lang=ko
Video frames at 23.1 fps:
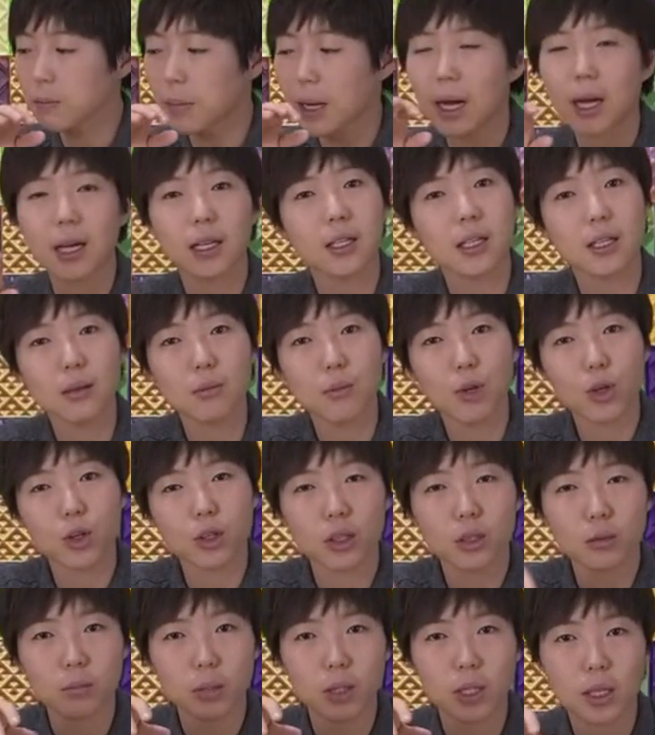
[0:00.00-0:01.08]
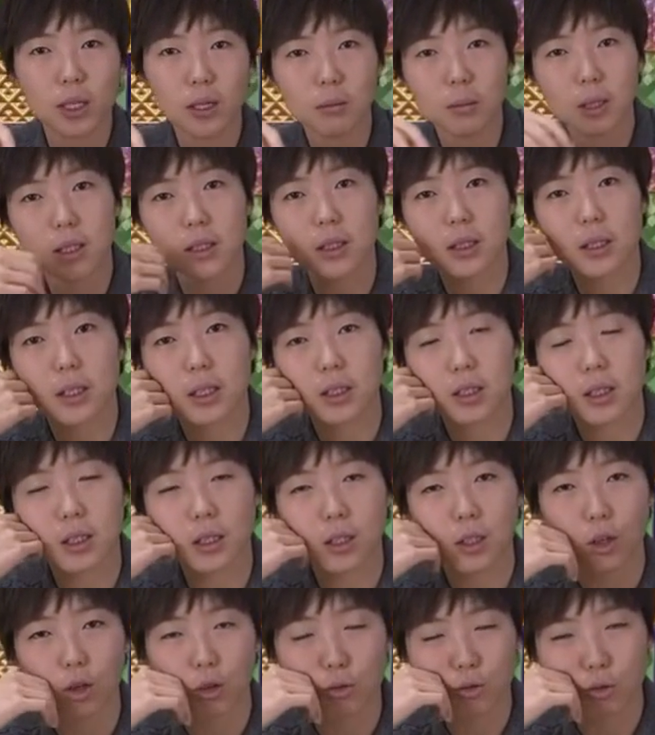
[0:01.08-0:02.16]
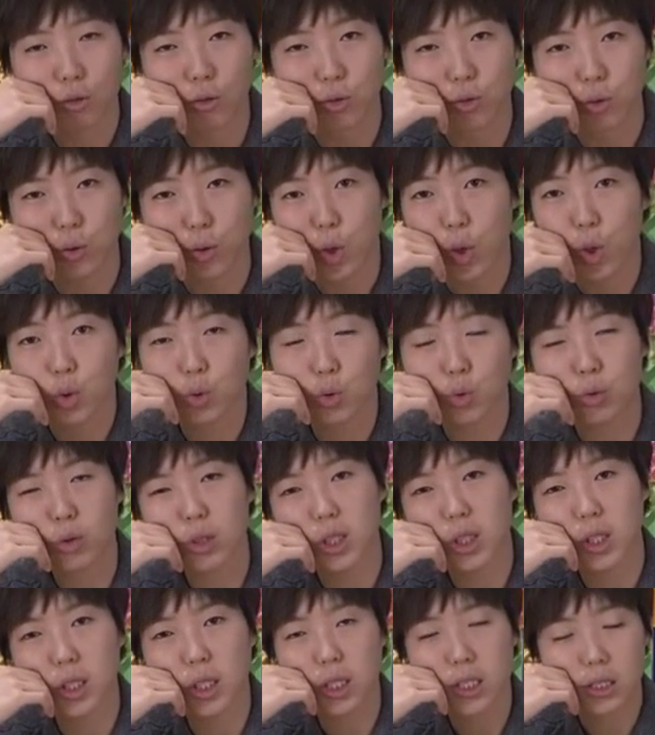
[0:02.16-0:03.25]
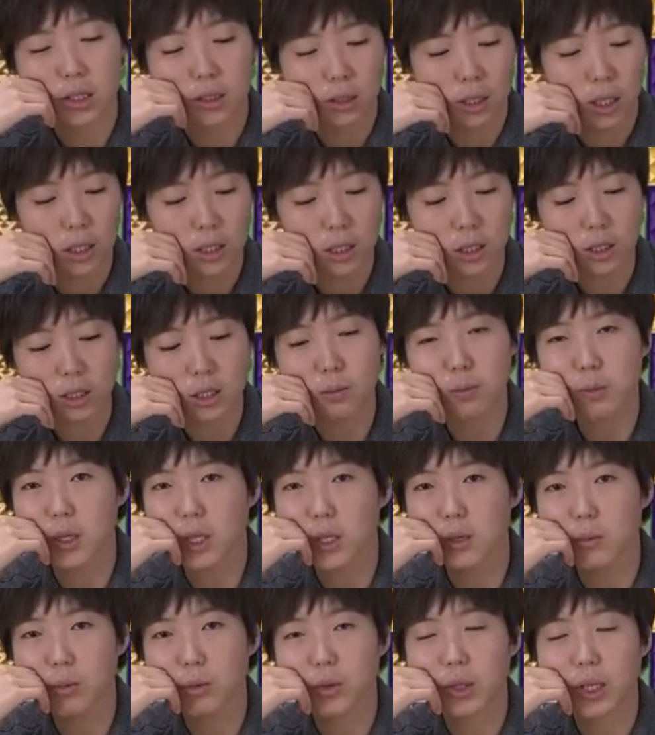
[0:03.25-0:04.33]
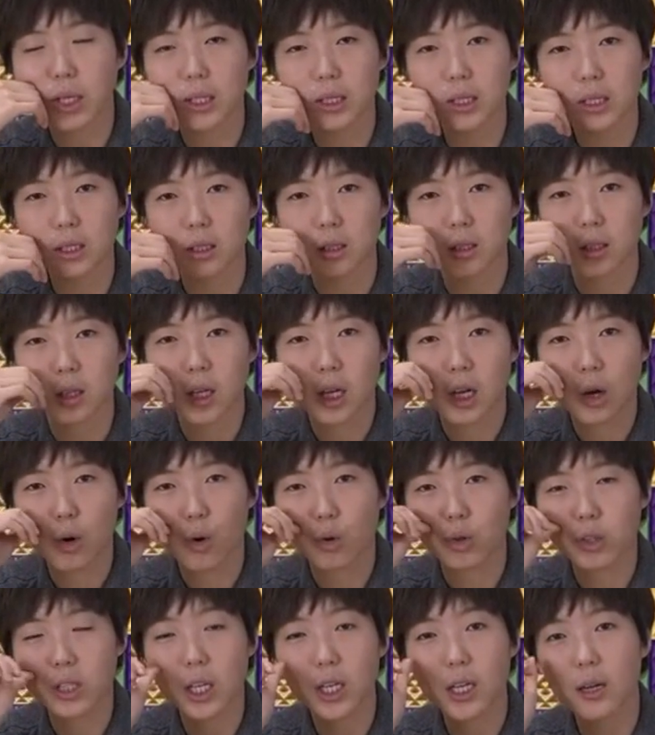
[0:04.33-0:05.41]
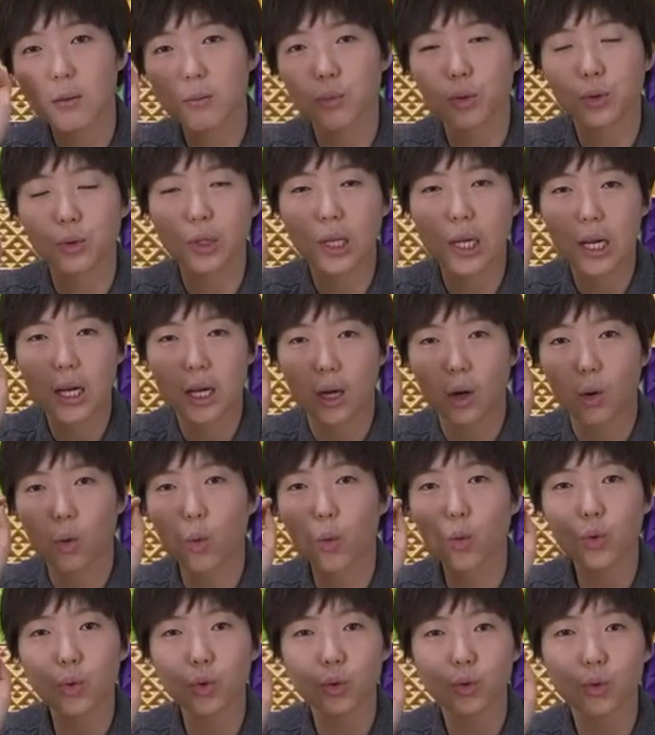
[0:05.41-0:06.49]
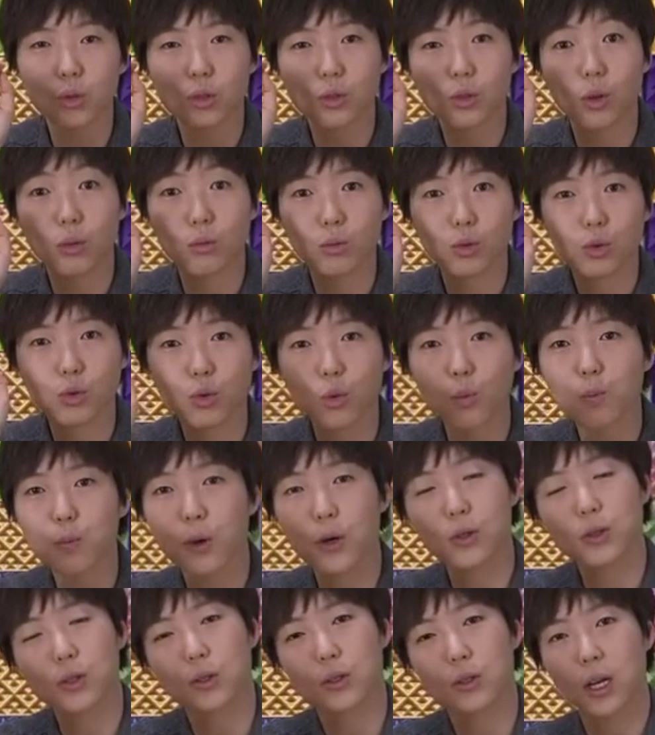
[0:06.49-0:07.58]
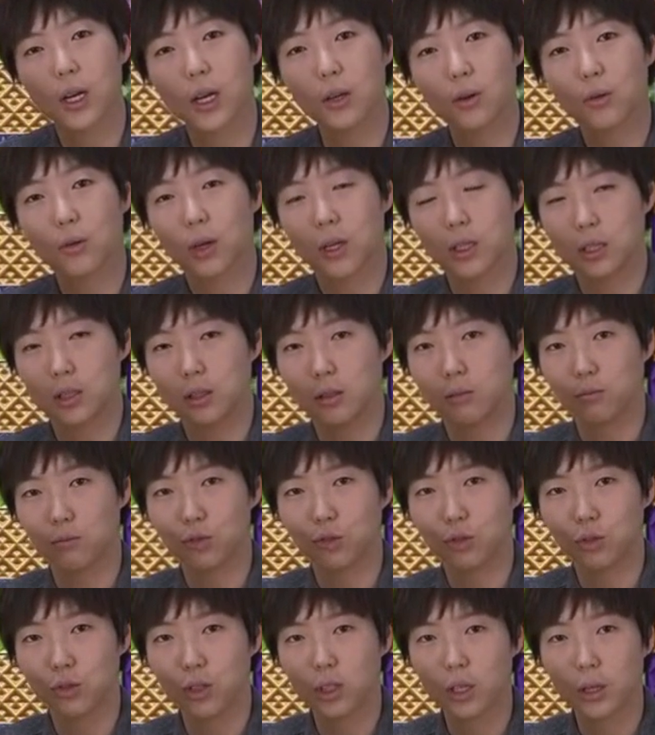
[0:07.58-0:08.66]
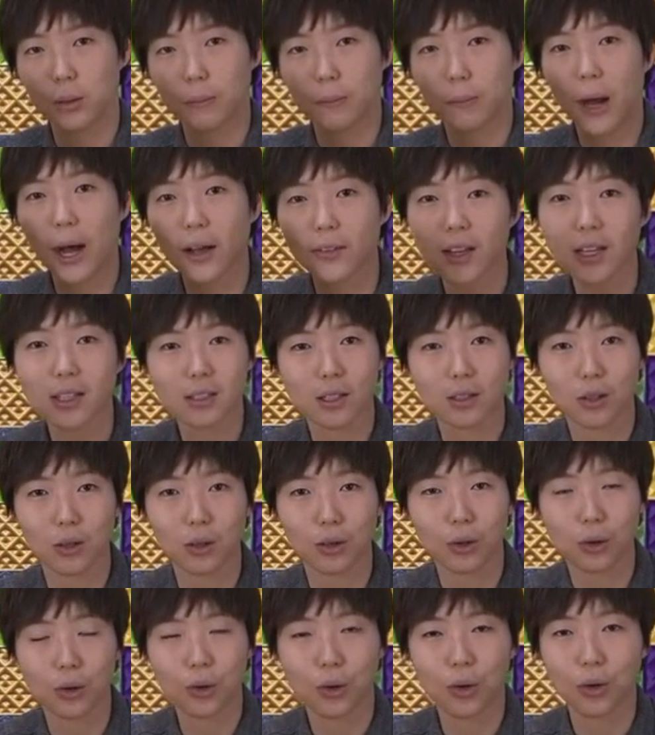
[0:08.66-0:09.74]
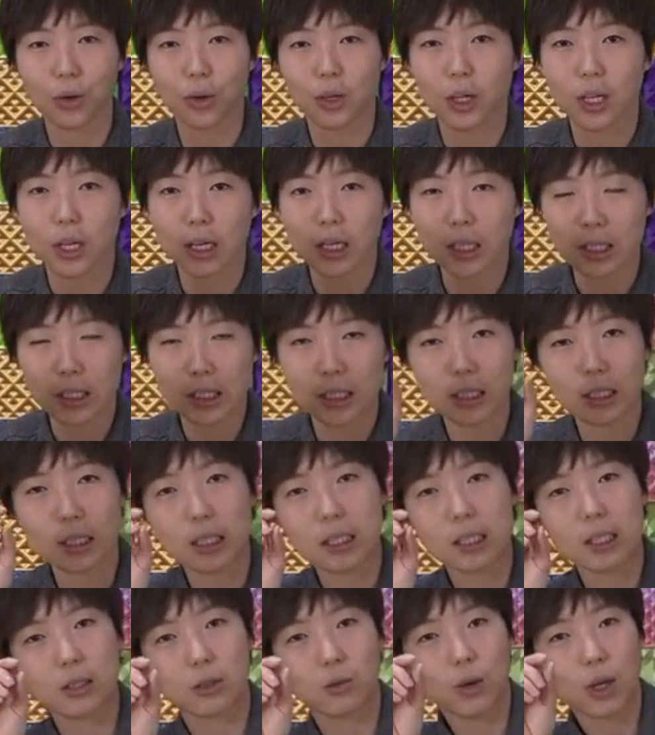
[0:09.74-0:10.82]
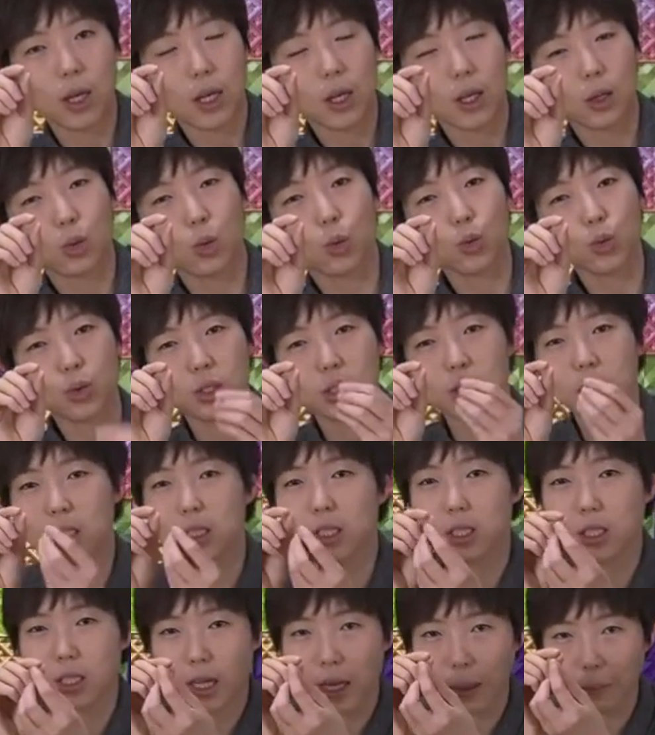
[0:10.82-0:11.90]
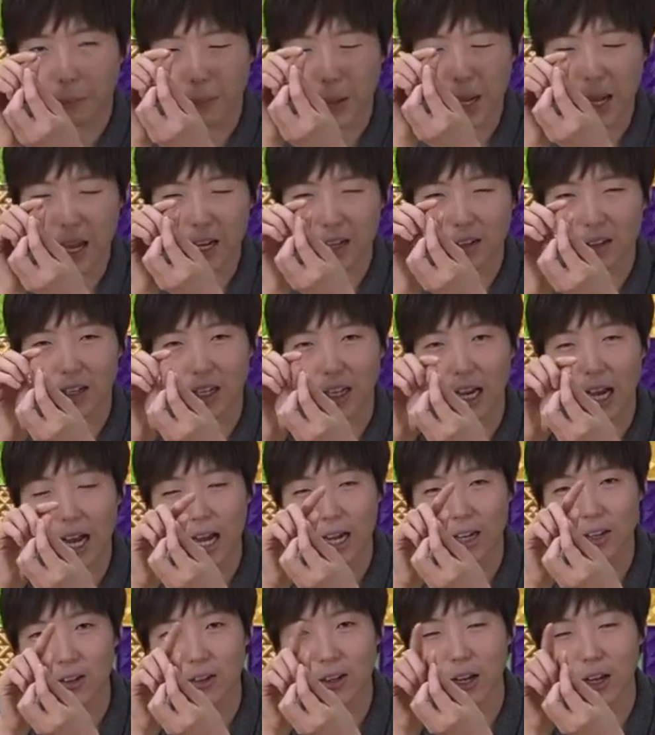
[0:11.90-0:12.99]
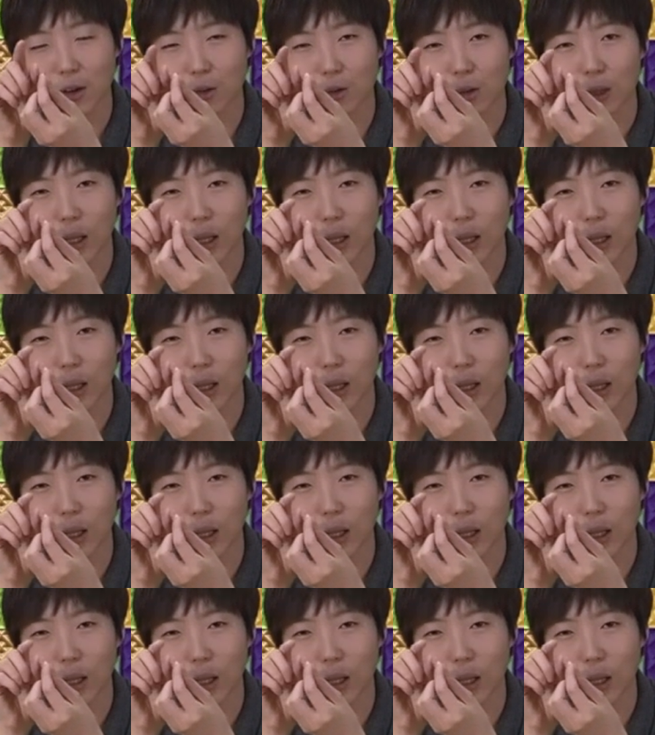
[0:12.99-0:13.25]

많이 먹은 필라멘트 같은 경우 또는 사실 습기보다는 어, 생각보다 온도를 너무 높여서 사용하시는 분들이 많았어요. 그 왜 노즐 앞에 이렇게 가열하고